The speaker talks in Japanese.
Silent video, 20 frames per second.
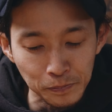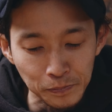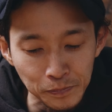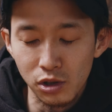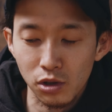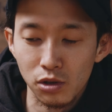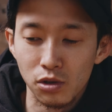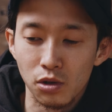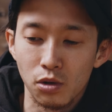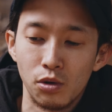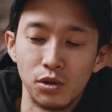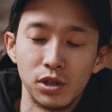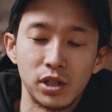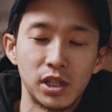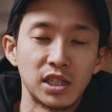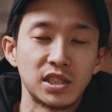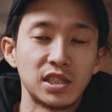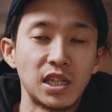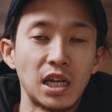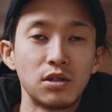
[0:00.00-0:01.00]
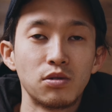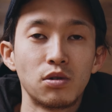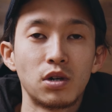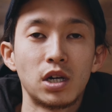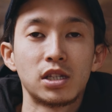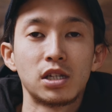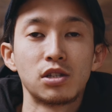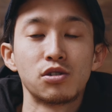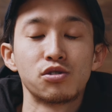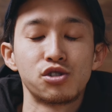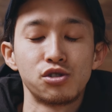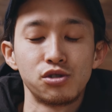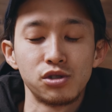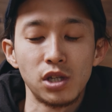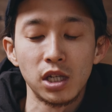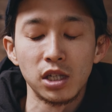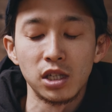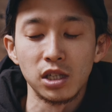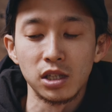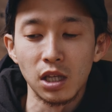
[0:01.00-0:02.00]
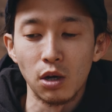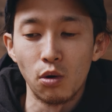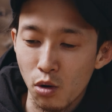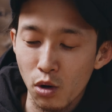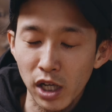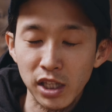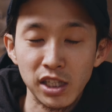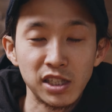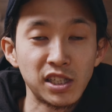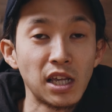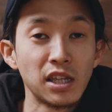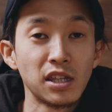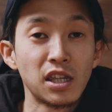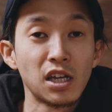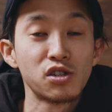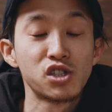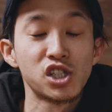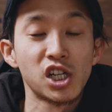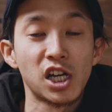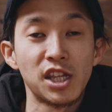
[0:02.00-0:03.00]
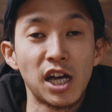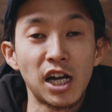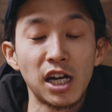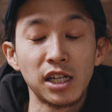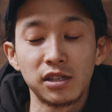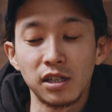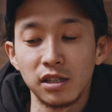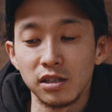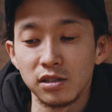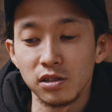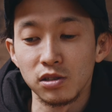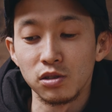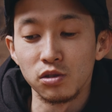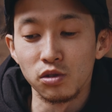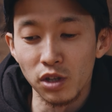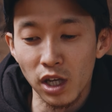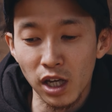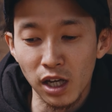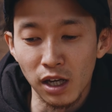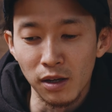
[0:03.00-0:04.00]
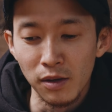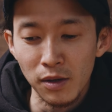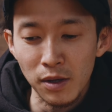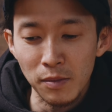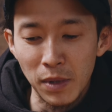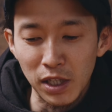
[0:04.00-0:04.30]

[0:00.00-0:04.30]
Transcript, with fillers: 黒のこういったスタンド型の充電器って他に選択肢がなかったりするので、